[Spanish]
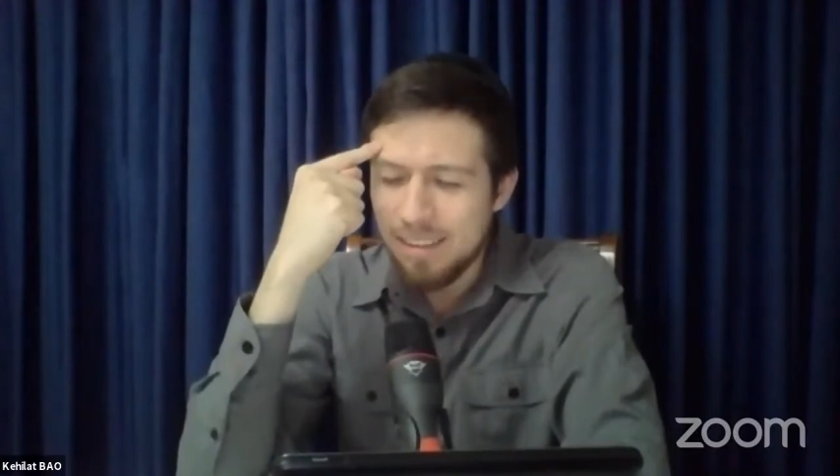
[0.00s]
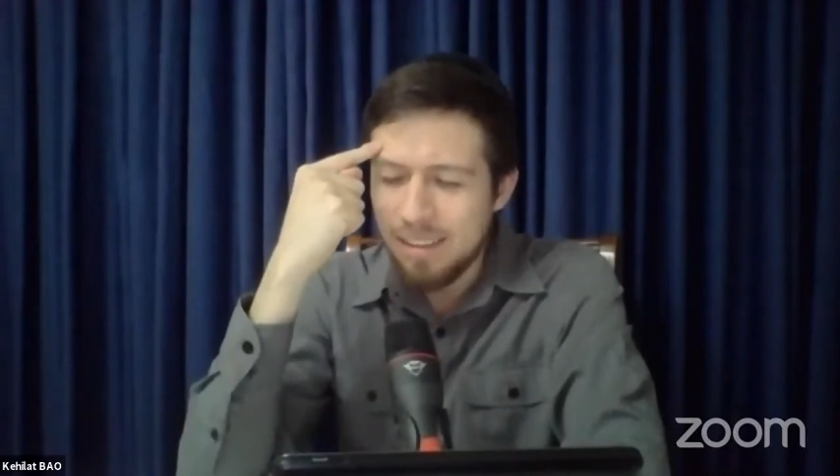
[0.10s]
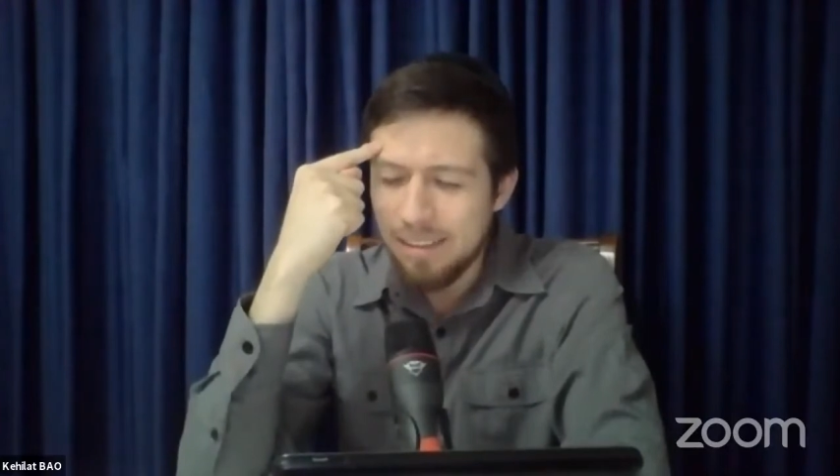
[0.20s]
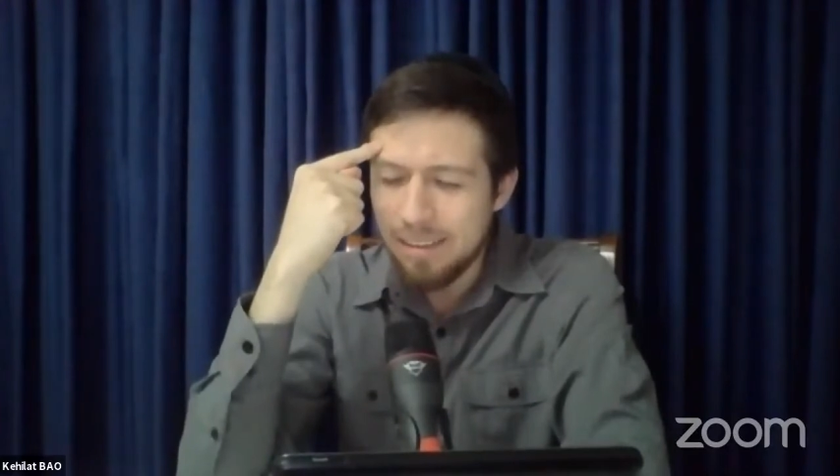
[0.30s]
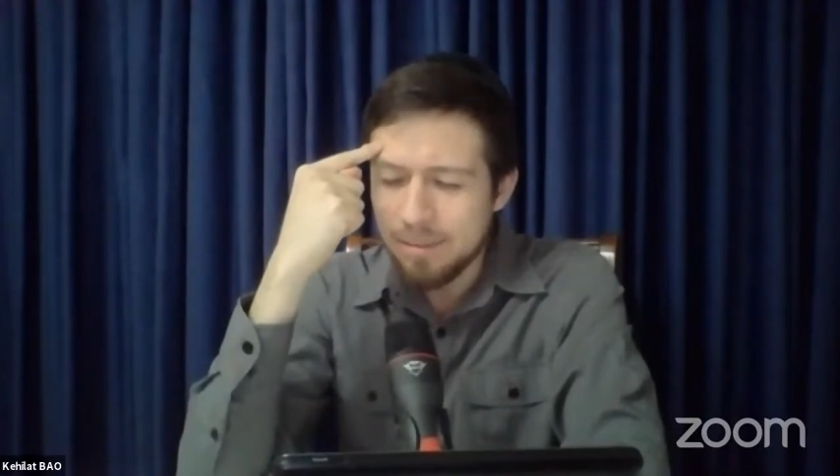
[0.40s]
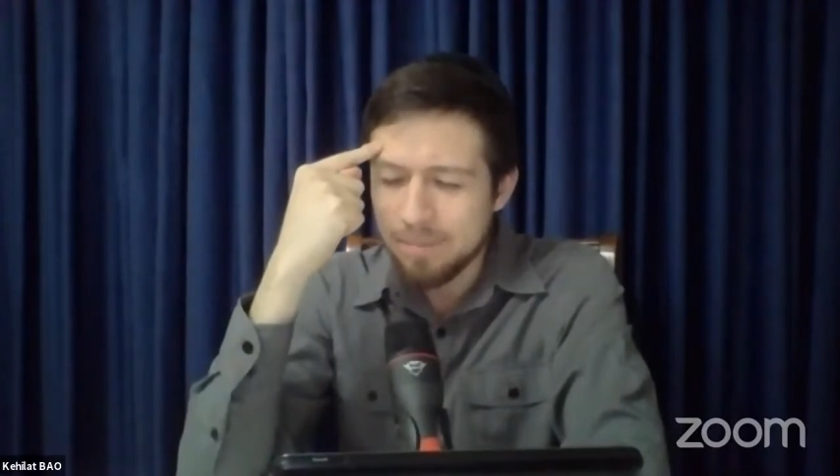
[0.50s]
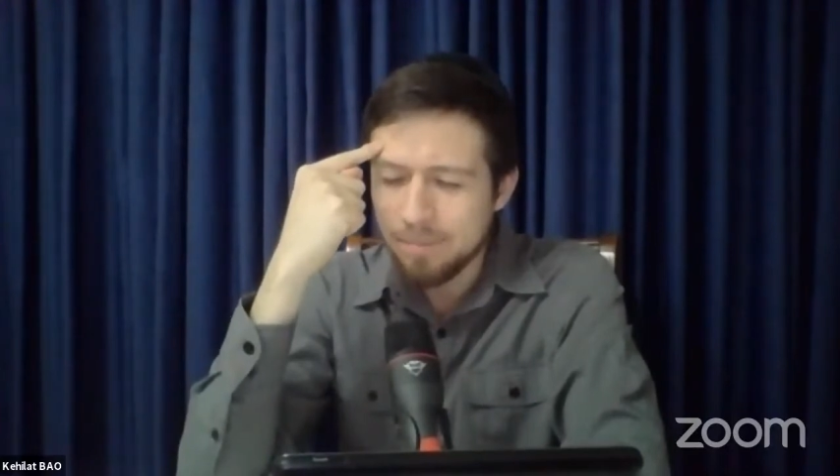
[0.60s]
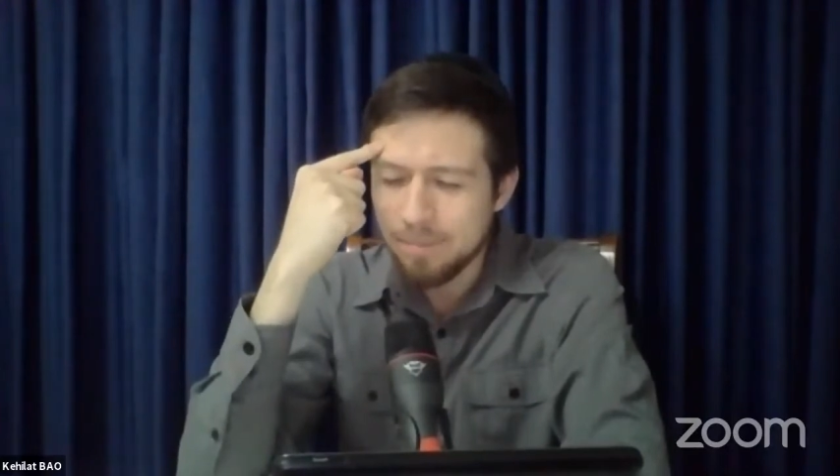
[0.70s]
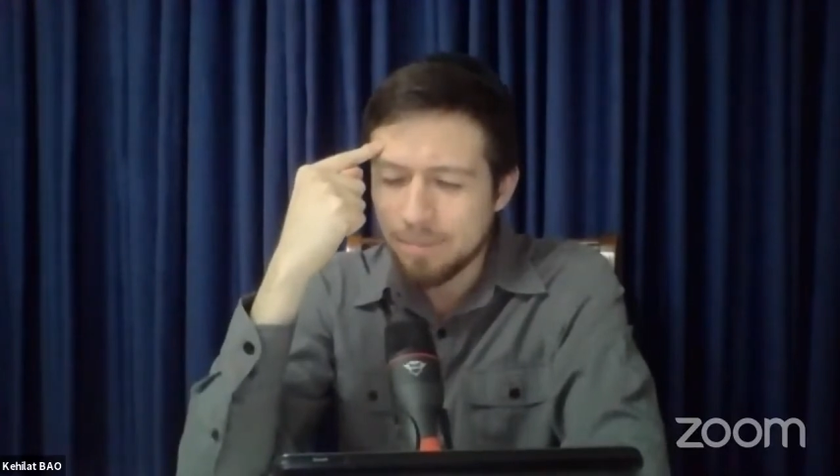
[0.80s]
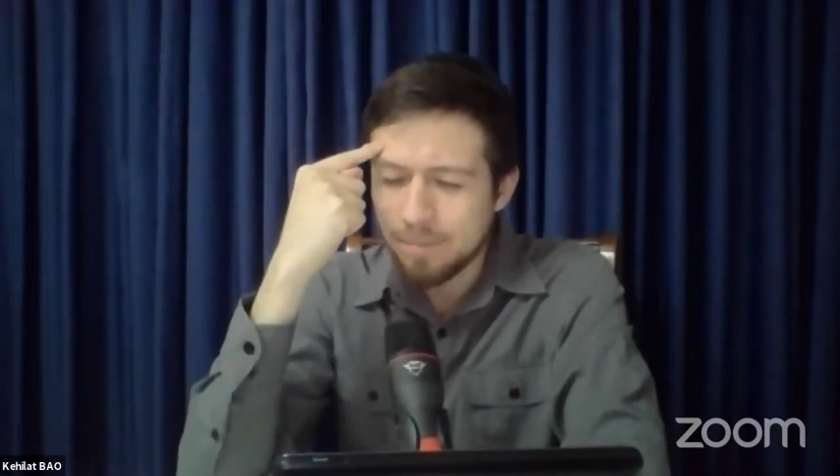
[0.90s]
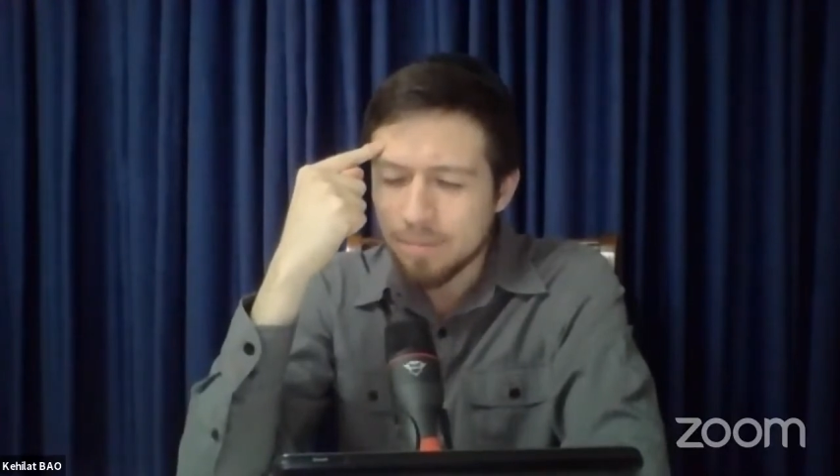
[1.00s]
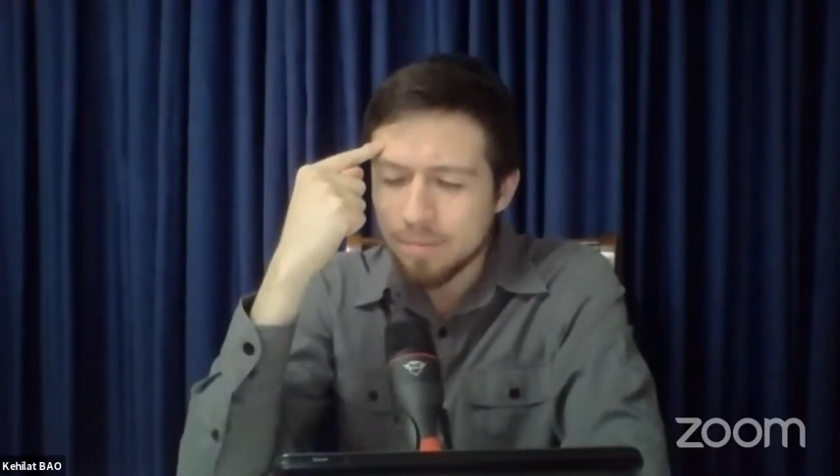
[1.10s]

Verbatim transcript: Em,